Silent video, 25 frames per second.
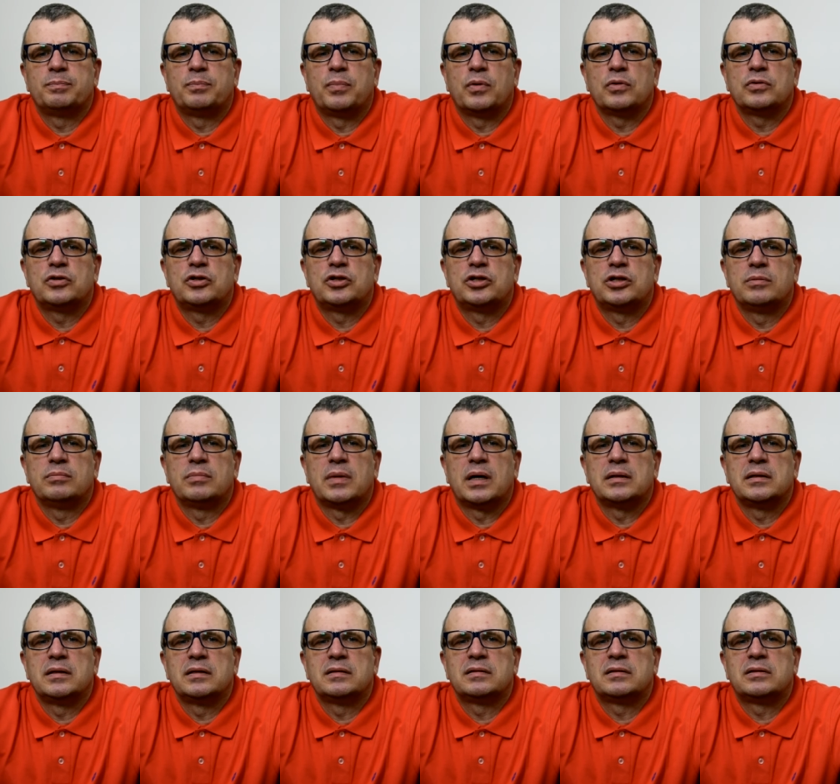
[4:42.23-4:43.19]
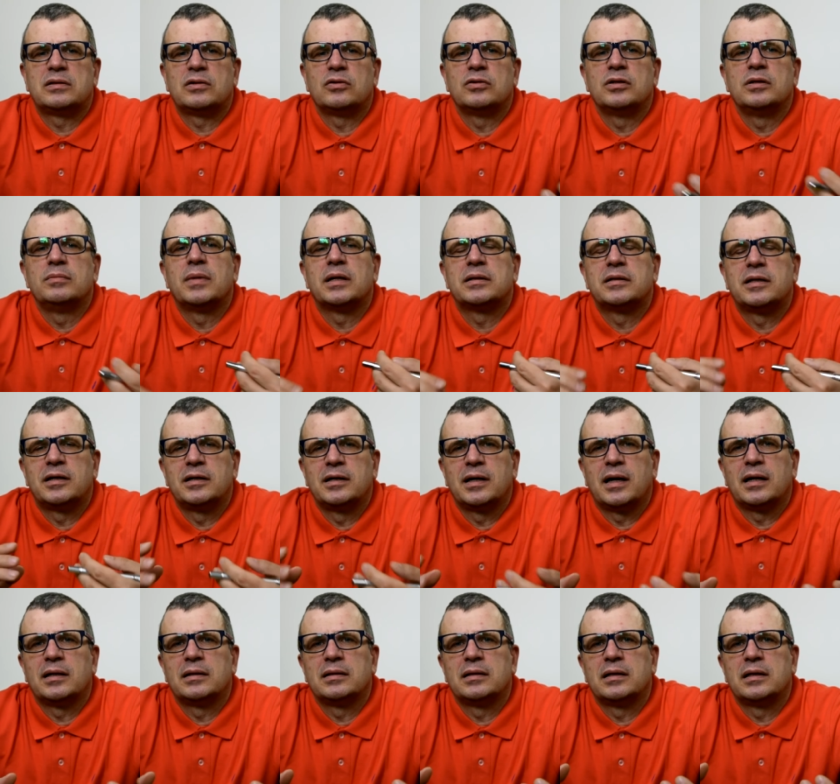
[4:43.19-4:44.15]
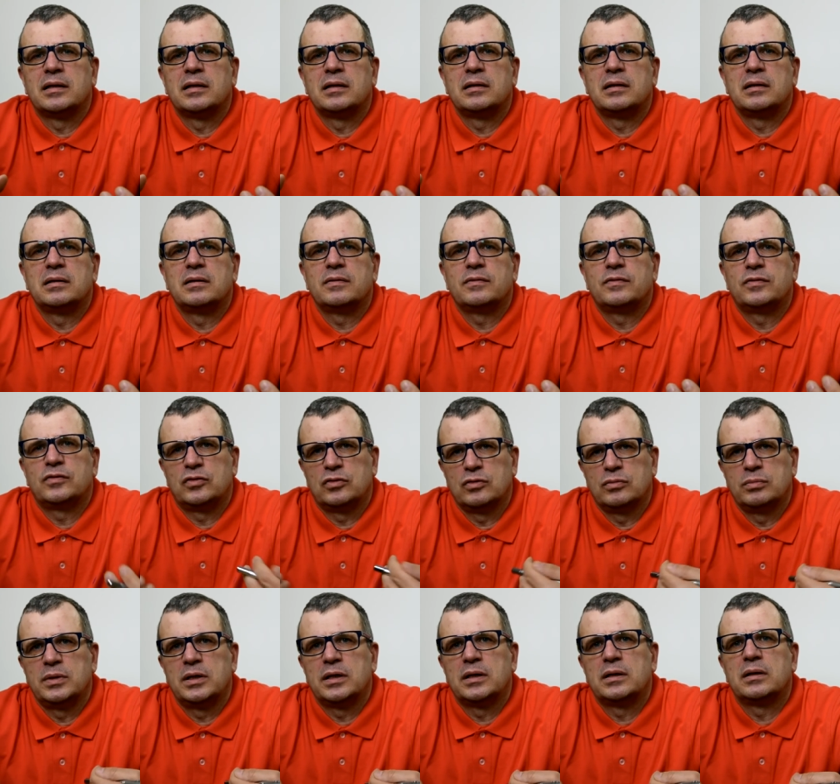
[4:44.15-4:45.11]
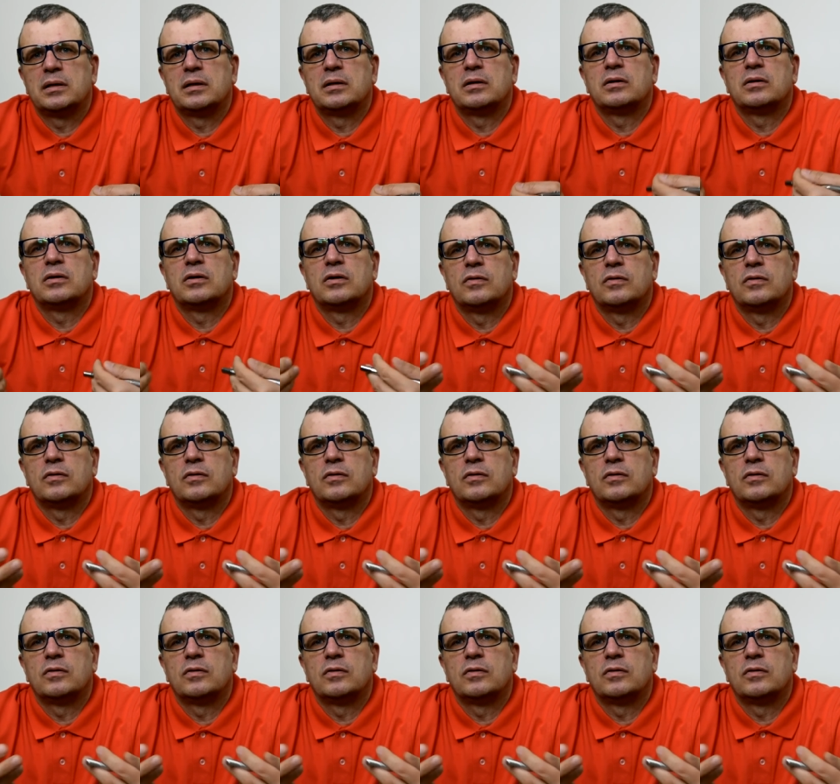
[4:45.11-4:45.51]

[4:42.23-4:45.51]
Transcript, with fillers: podtrzymanie strony materialnej w sumie